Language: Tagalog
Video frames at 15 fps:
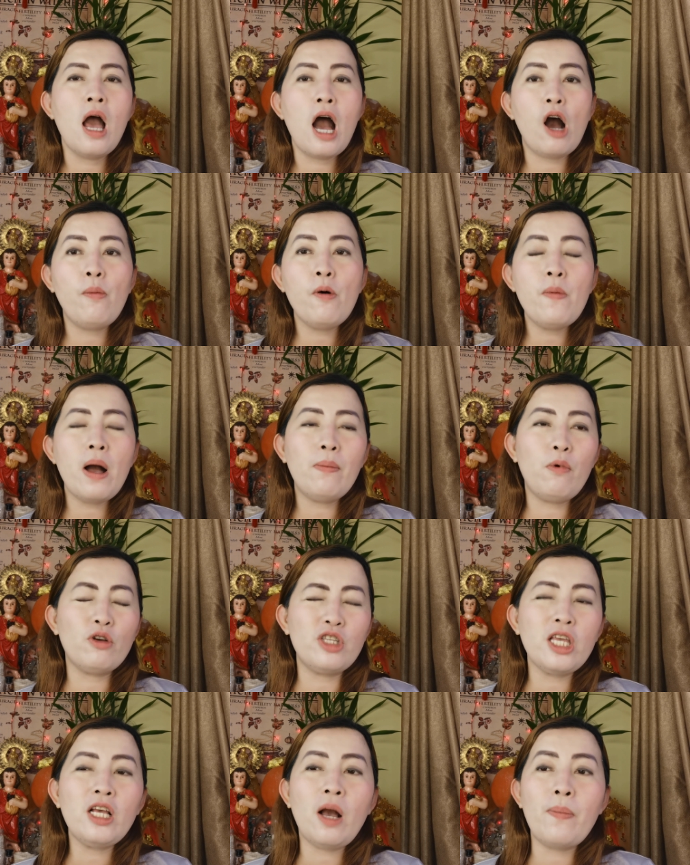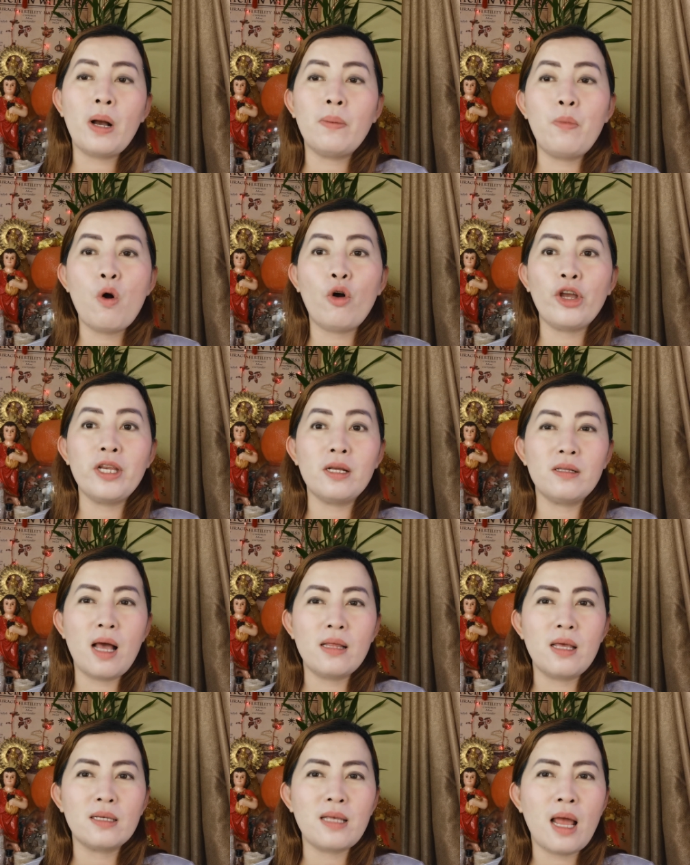Ako po mga bossing, kapag po kayo
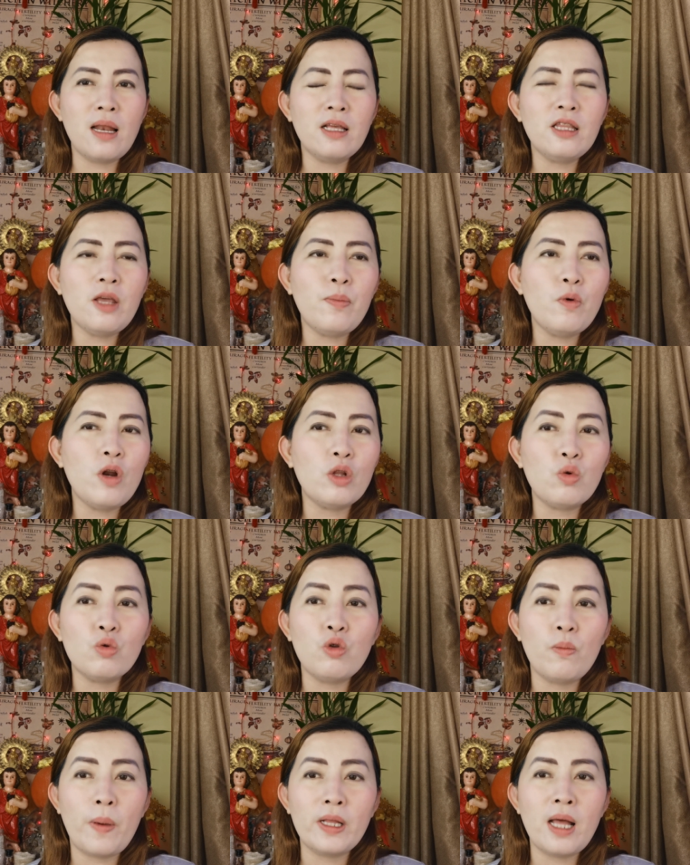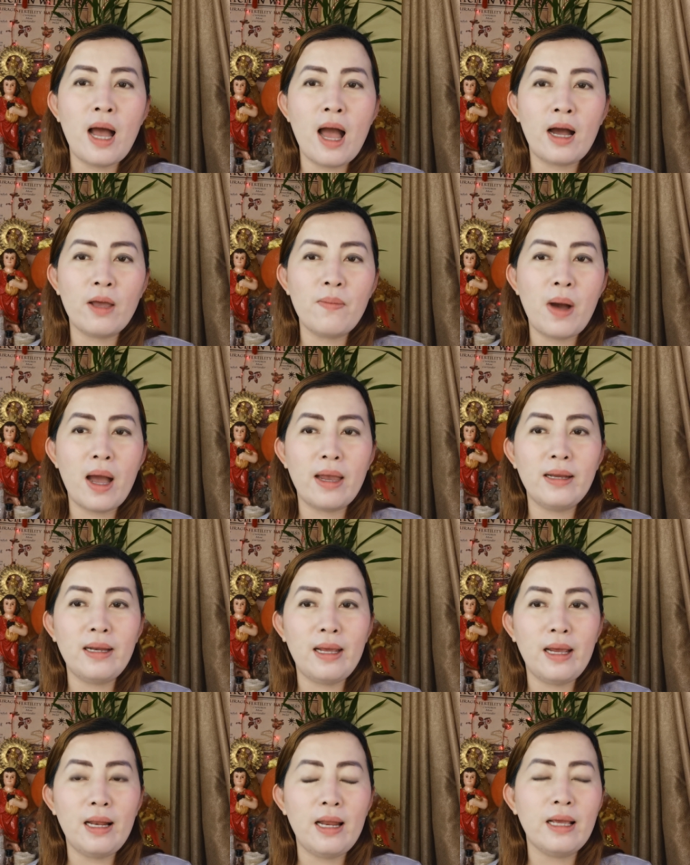nagdadasal, hindi po natutupad ang aking mga
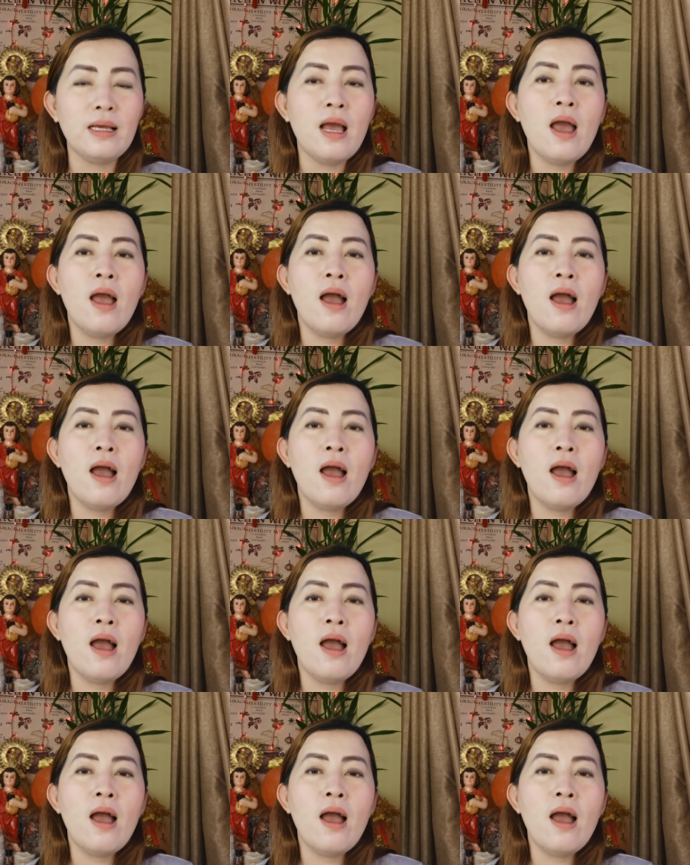hinihiling